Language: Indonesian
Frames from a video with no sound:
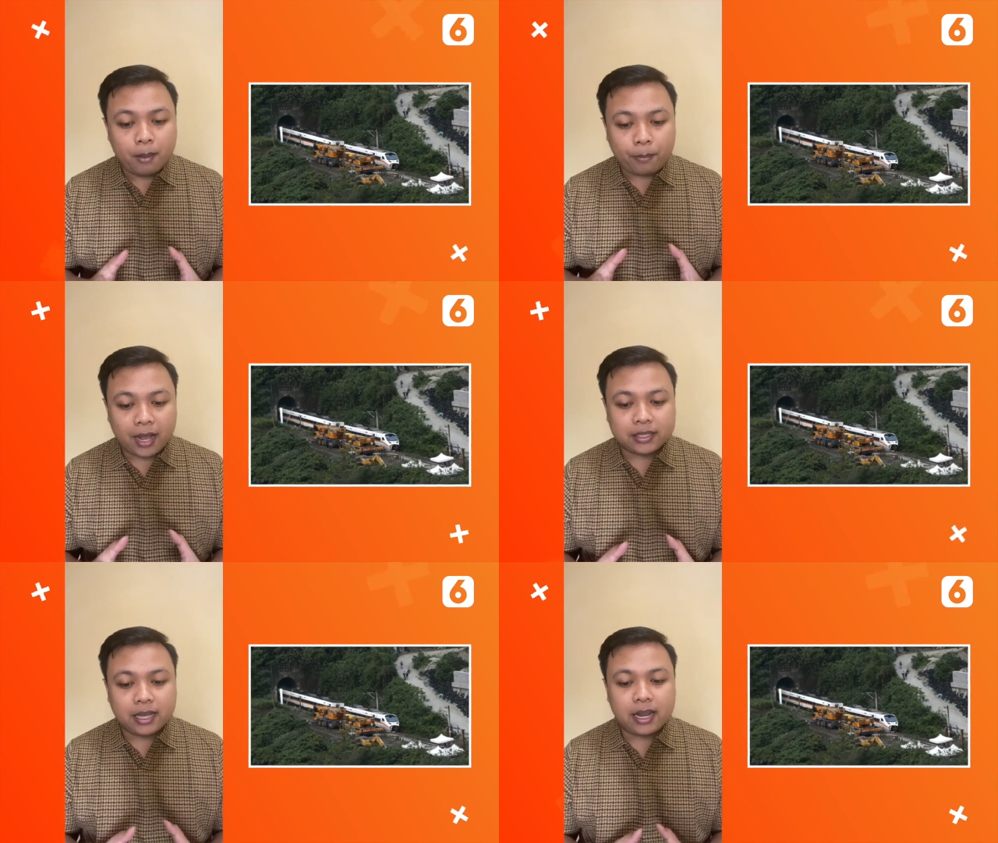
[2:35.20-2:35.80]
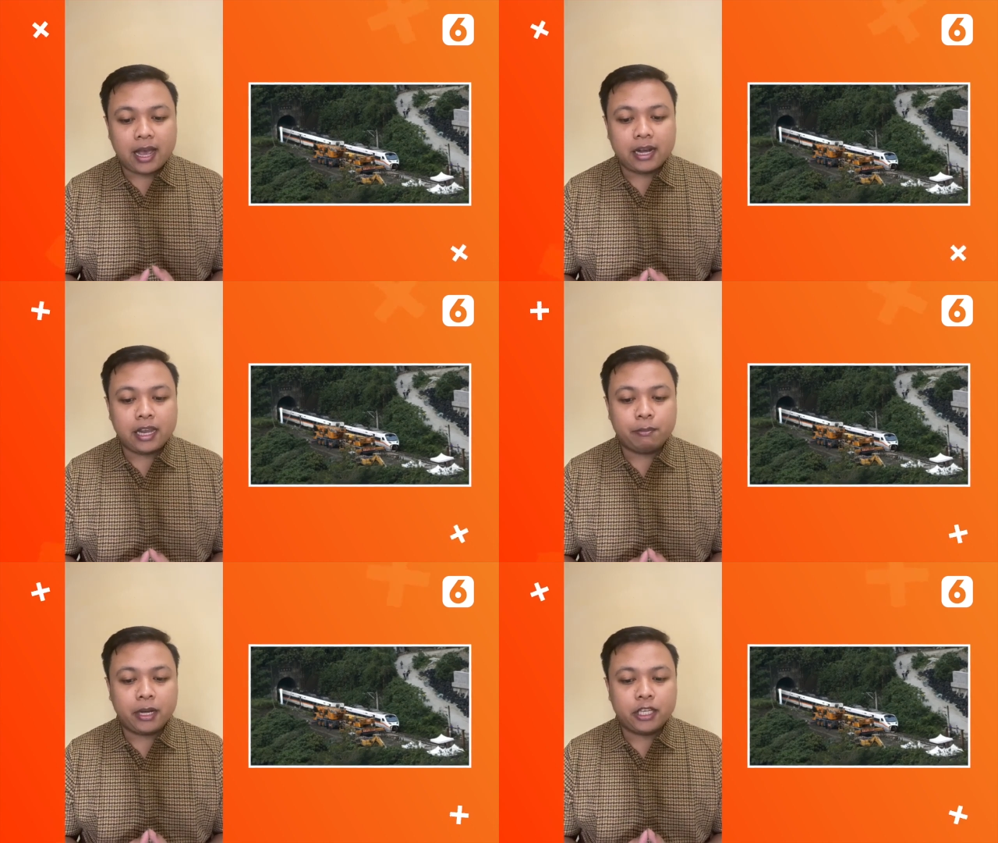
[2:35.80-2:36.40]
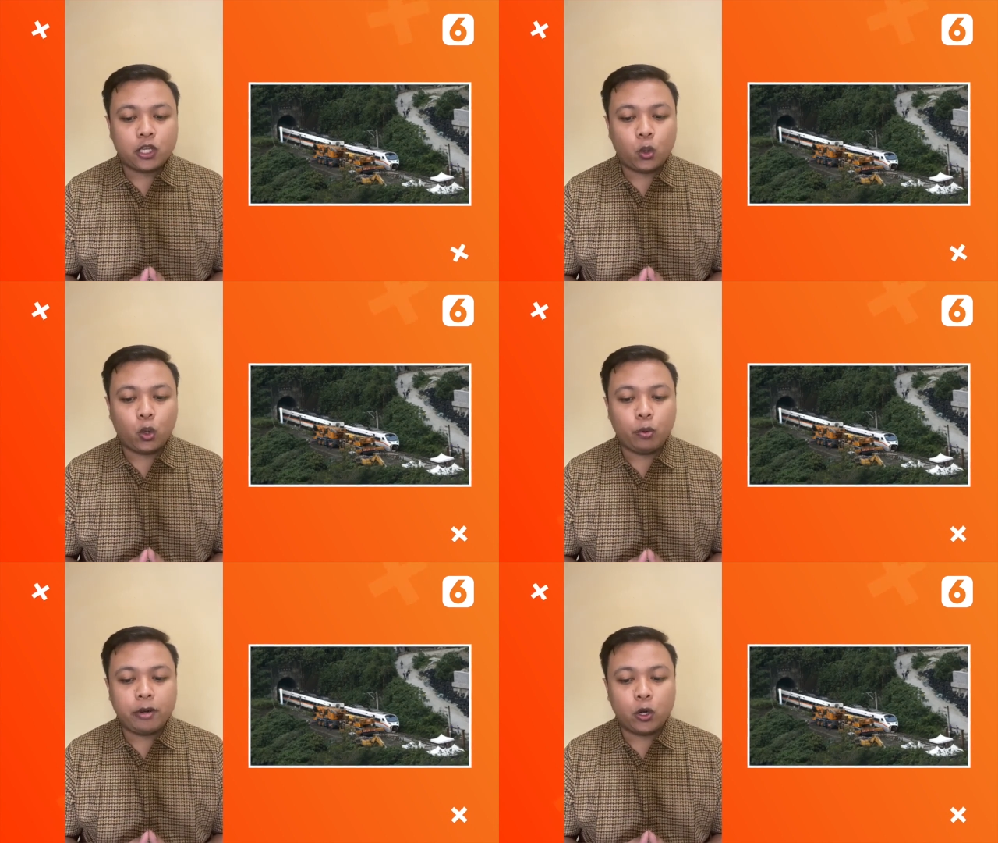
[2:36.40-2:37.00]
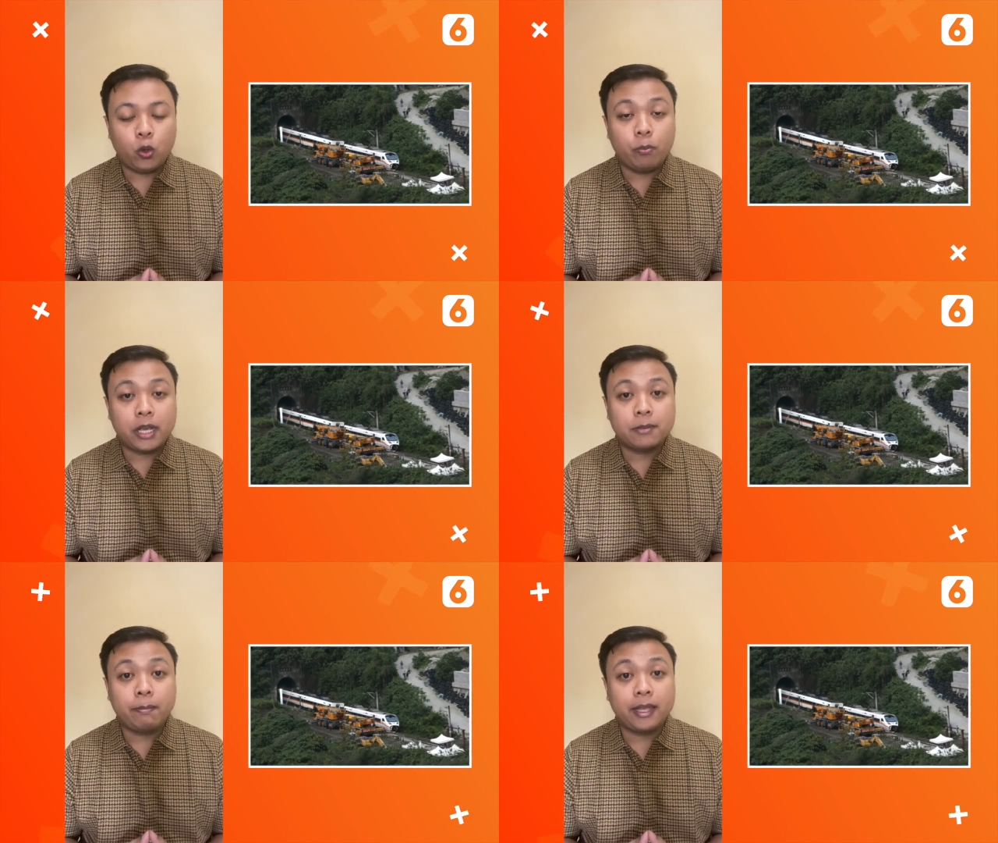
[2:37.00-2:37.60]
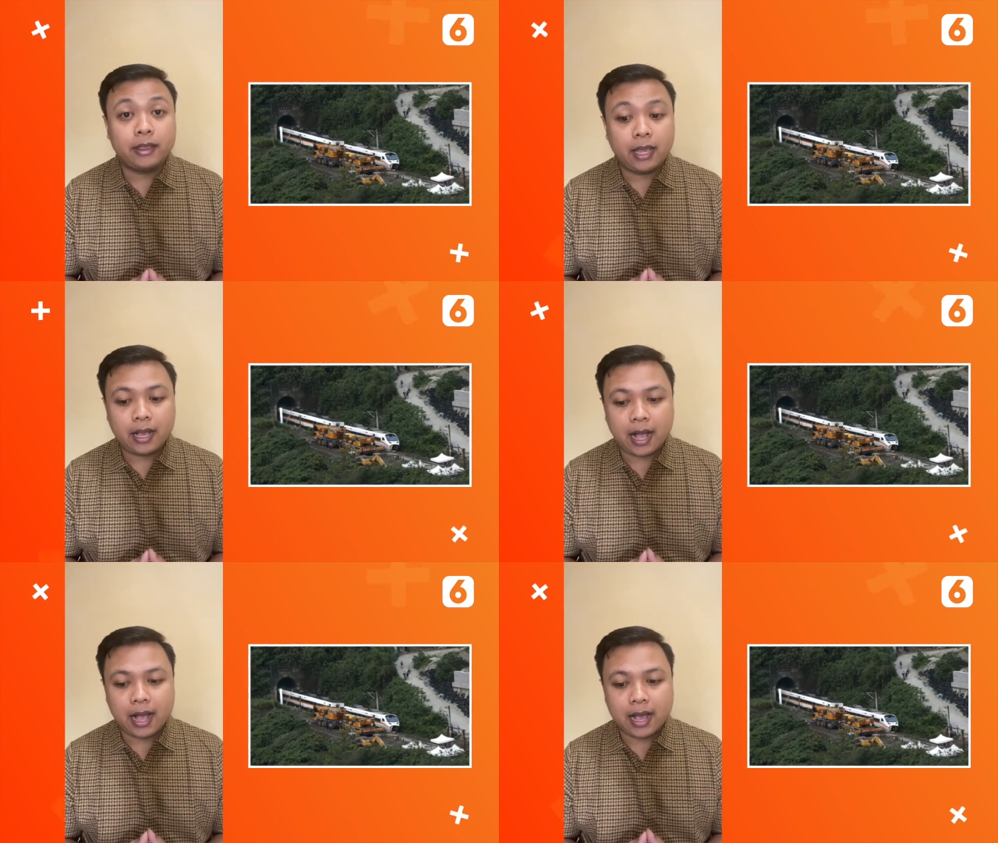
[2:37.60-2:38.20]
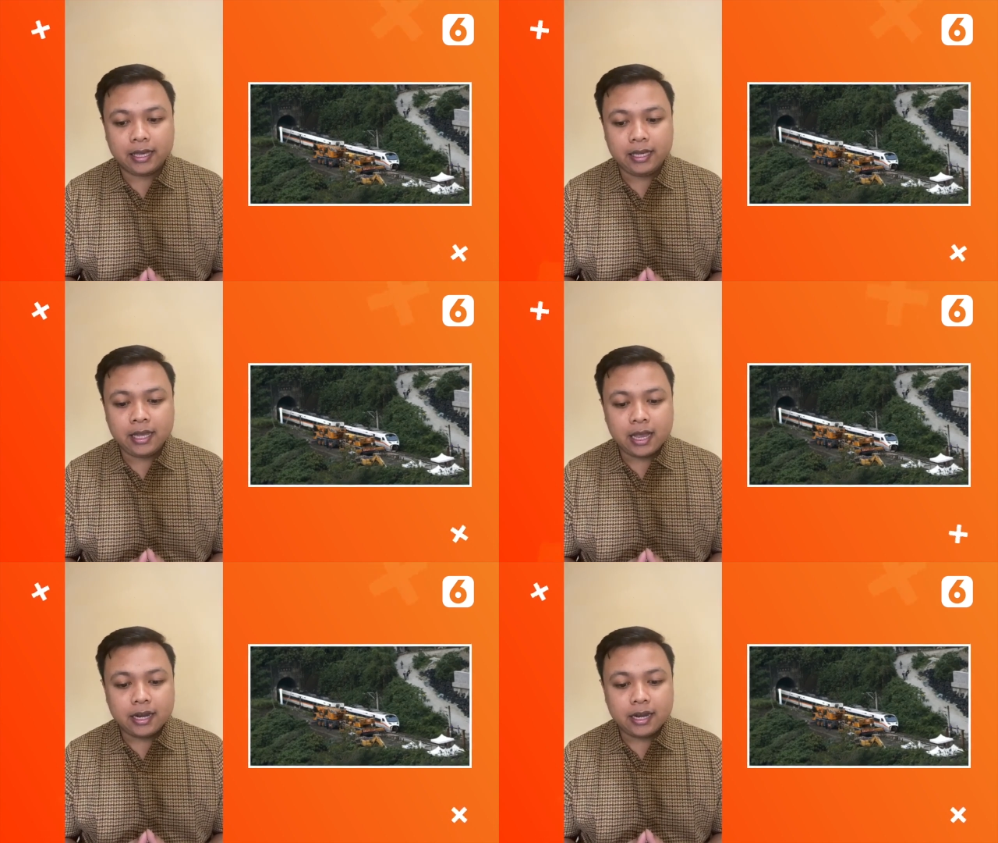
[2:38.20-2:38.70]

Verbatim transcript: Pelaksana Harian Manajer Hukum dan Humas PT KAI